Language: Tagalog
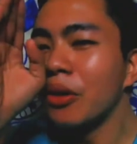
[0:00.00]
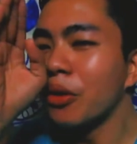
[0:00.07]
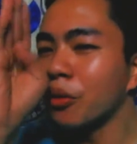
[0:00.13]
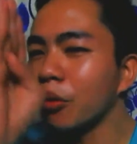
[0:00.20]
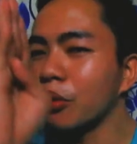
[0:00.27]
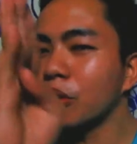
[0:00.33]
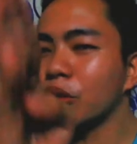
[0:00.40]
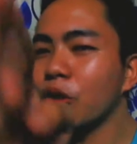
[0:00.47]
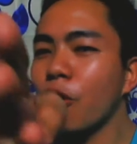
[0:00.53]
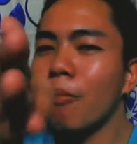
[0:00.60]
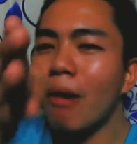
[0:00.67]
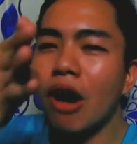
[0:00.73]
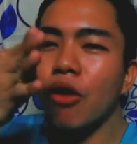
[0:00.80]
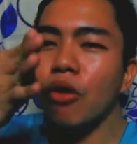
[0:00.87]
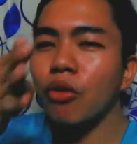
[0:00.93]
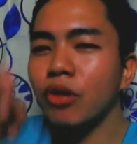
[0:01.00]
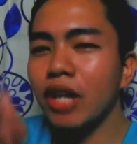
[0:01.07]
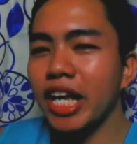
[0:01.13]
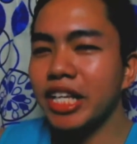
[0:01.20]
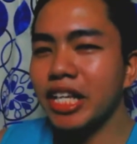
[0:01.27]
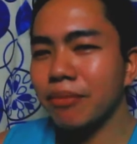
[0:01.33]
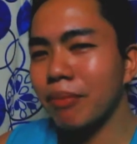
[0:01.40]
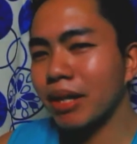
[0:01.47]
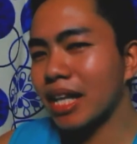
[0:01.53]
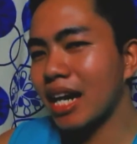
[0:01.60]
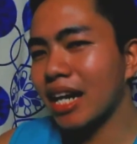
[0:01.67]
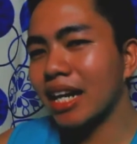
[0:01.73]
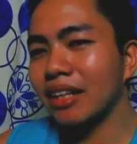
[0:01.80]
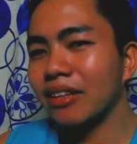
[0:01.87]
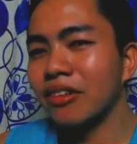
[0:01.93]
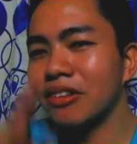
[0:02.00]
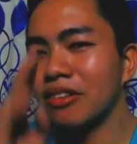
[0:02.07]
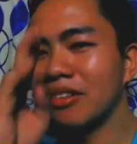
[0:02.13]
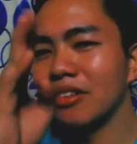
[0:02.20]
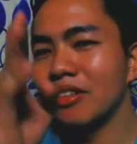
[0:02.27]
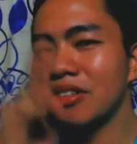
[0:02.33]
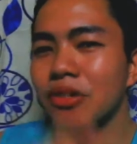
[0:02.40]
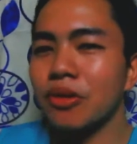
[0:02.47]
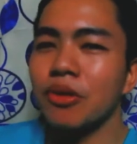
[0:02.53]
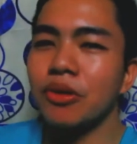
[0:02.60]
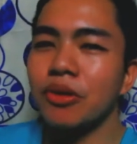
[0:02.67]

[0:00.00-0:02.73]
kung totoo ba o kung legit ba talaga to. So